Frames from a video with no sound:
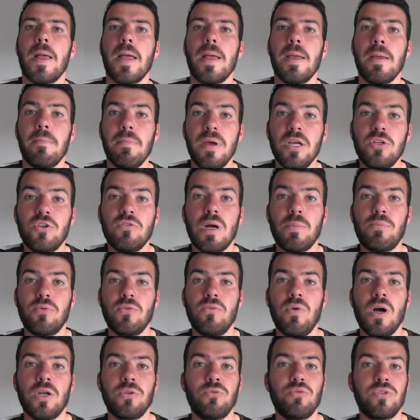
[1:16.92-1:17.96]
et eh ben tu vas
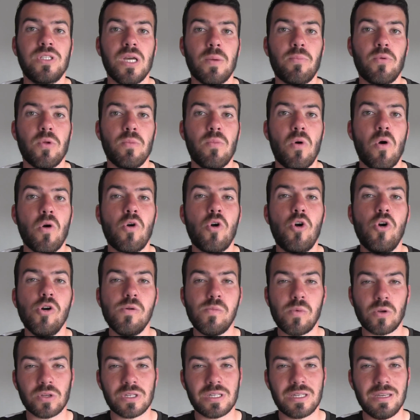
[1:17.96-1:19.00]
pouvoir tout simplement
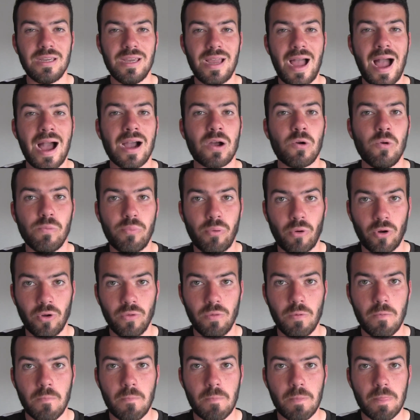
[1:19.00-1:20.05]
commencer à
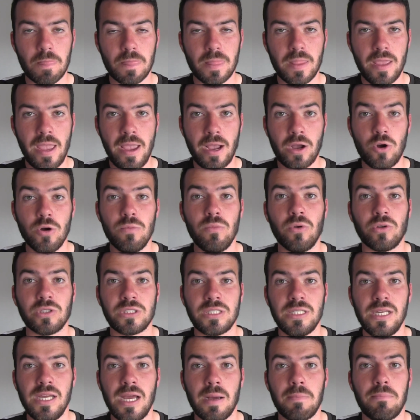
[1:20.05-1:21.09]
comprendre et
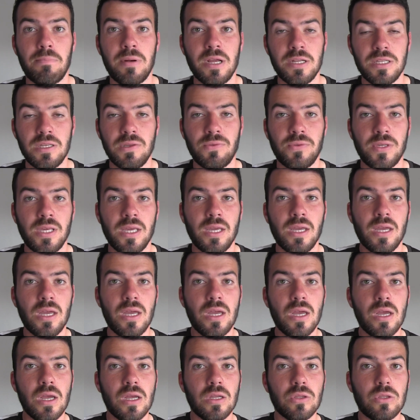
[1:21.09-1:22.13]
commencer à planifier
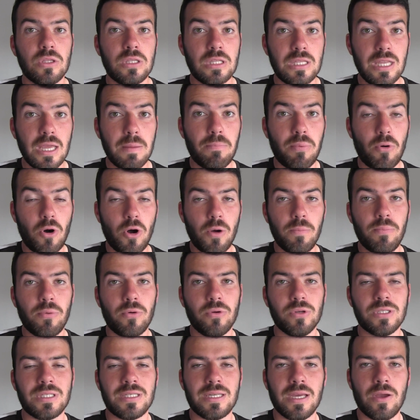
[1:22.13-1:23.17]
tes
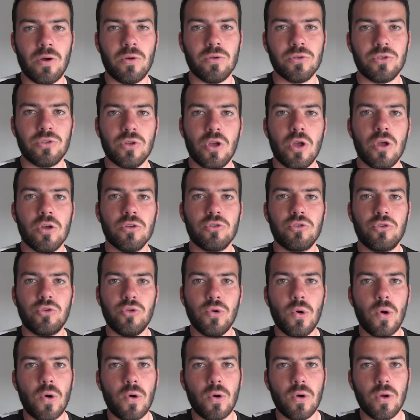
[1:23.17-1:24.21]
propres séances
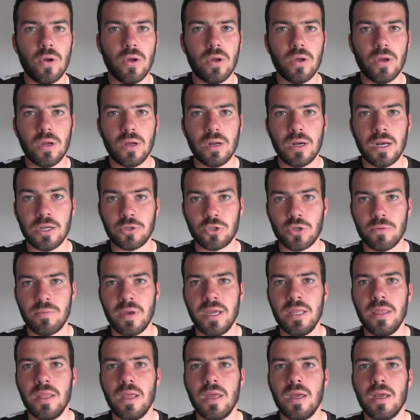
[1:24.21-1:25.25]
sur la
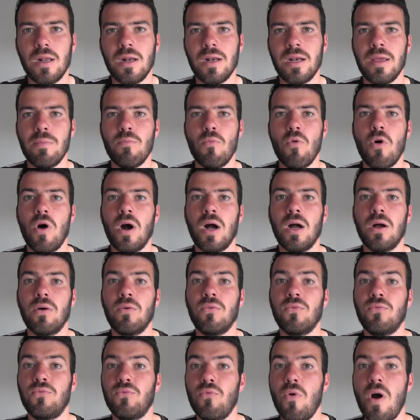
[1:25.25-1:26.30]
semaine, les mois,
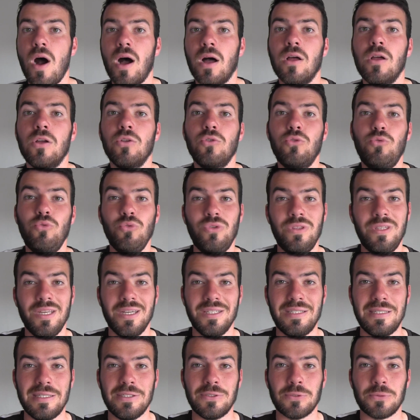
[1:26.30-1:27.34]
voire toute
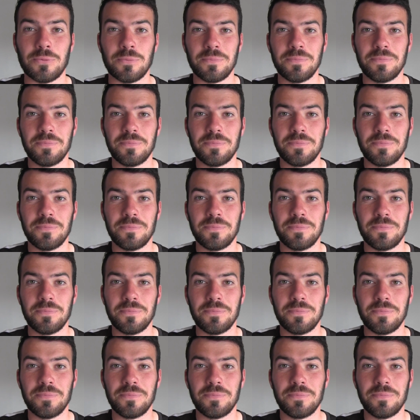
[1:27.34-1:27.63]
ta saison.